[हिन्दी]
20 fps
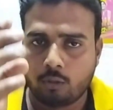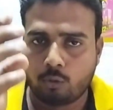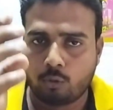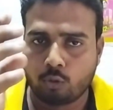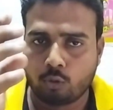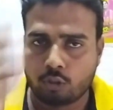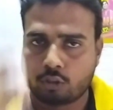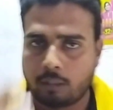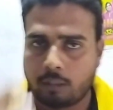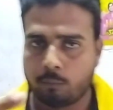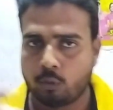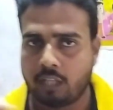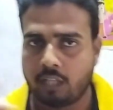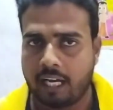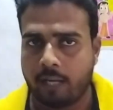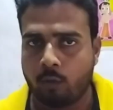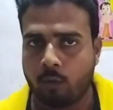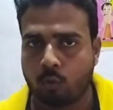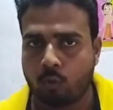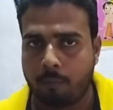दो
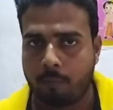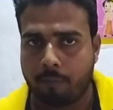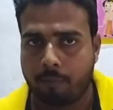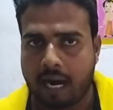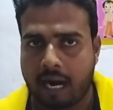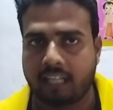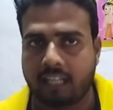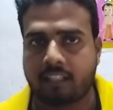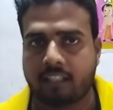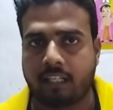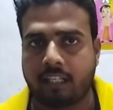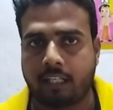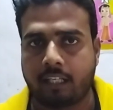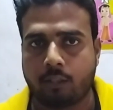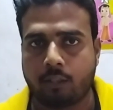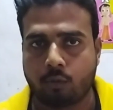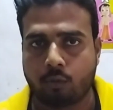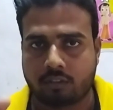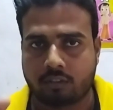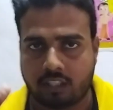समुदायों को बांट करके
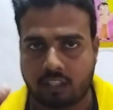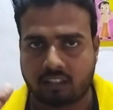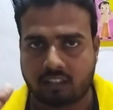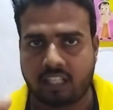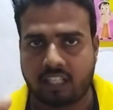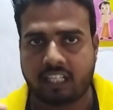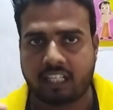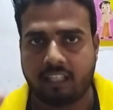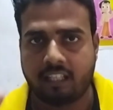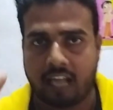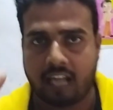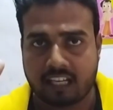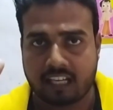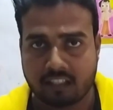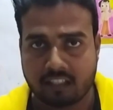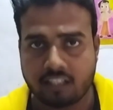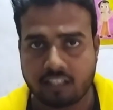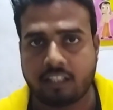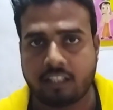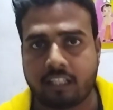जो सत्ता की
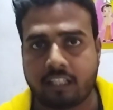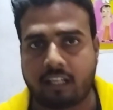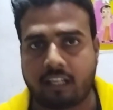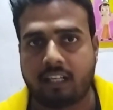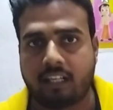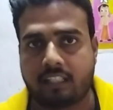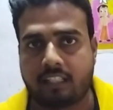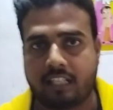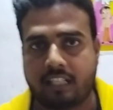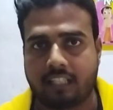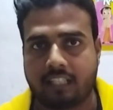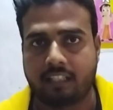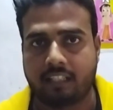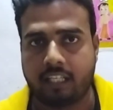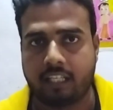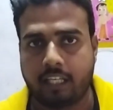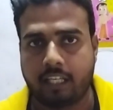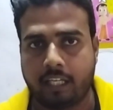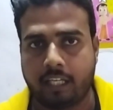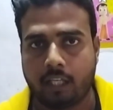राजनीति करना चाहते
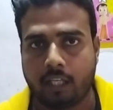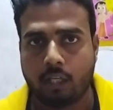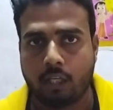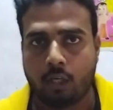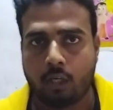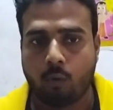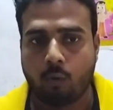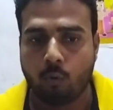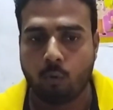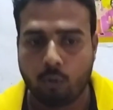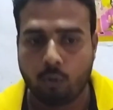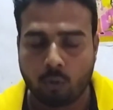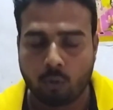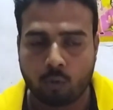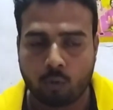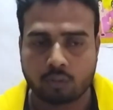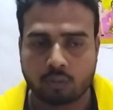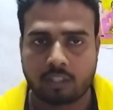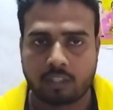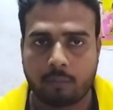हैं उन
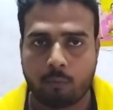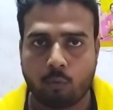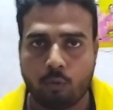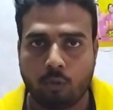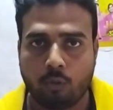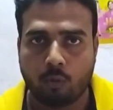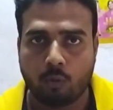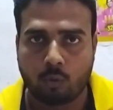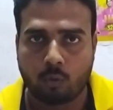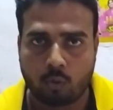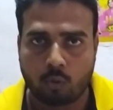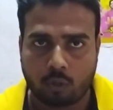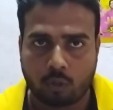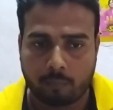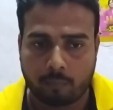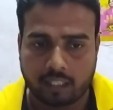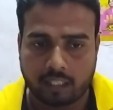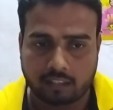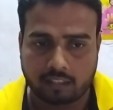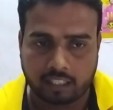लोगों से उन लोगों को
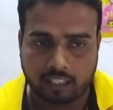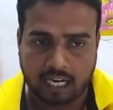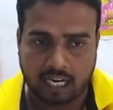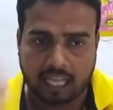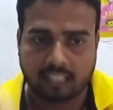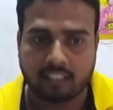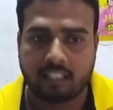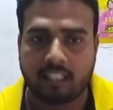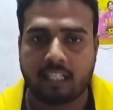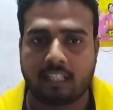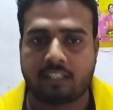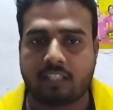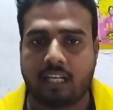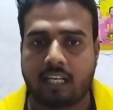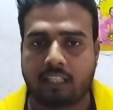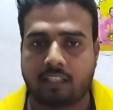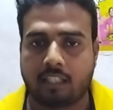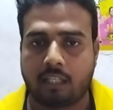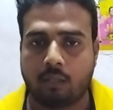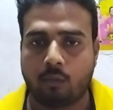मैं दिखा देना
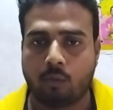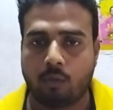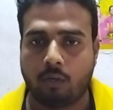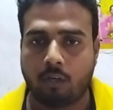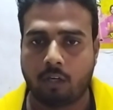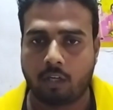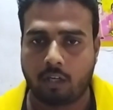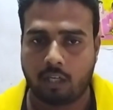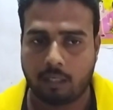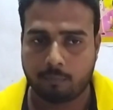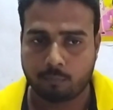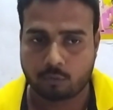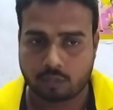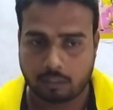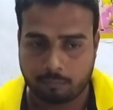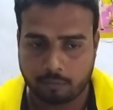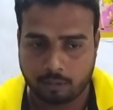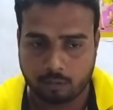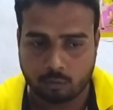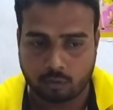चाहता हूं और हम
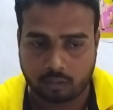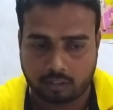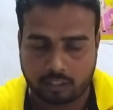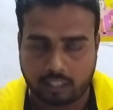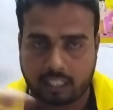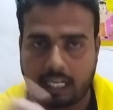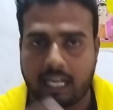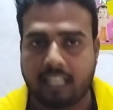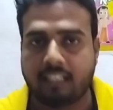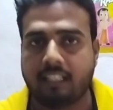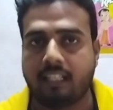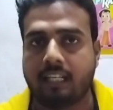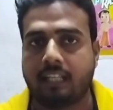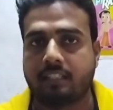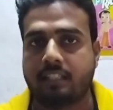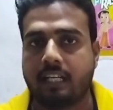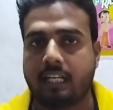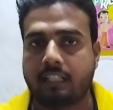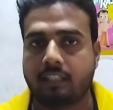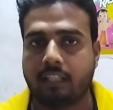सभी लोग दिखा देना
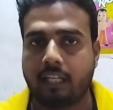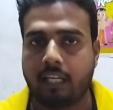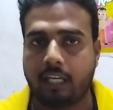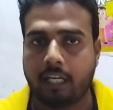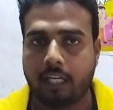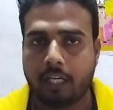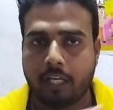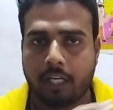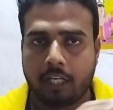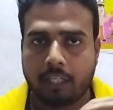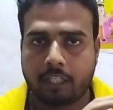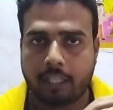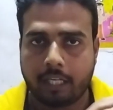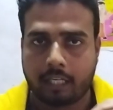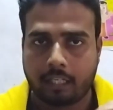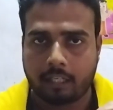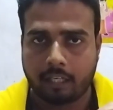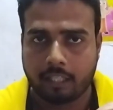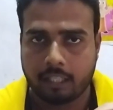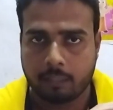चाहते हैं कि
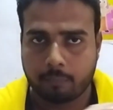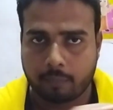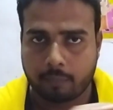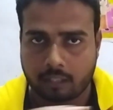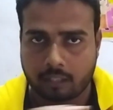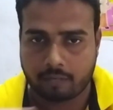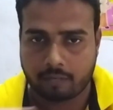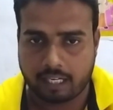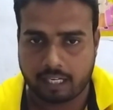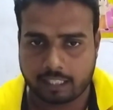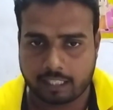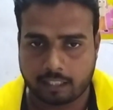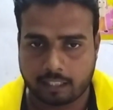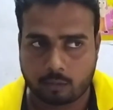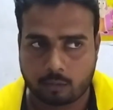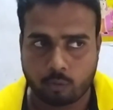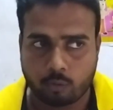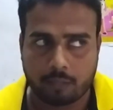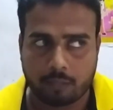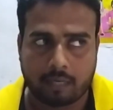कहीं बंटवारे की
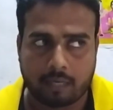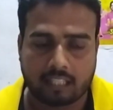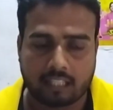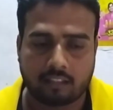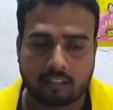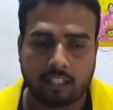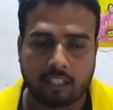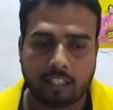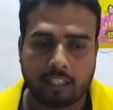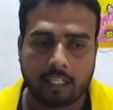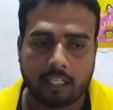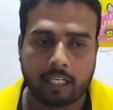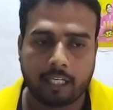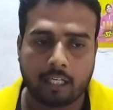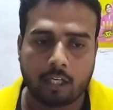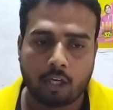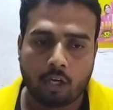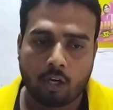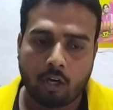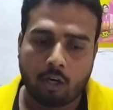कोई बात नहीं है
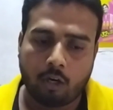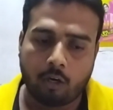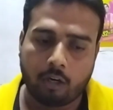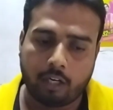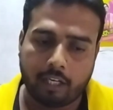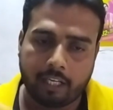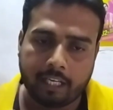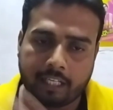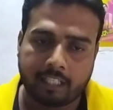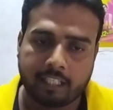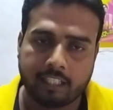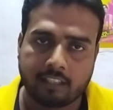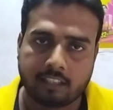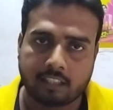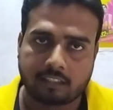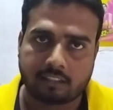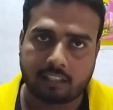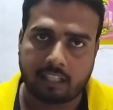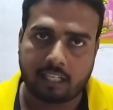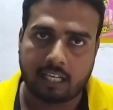और एक ही
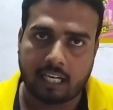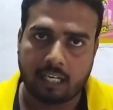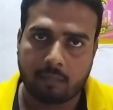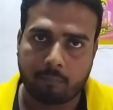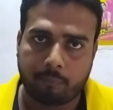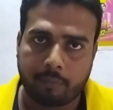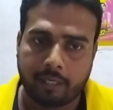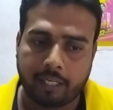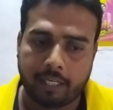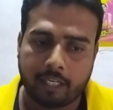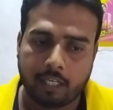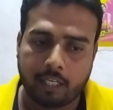दस्तखान पे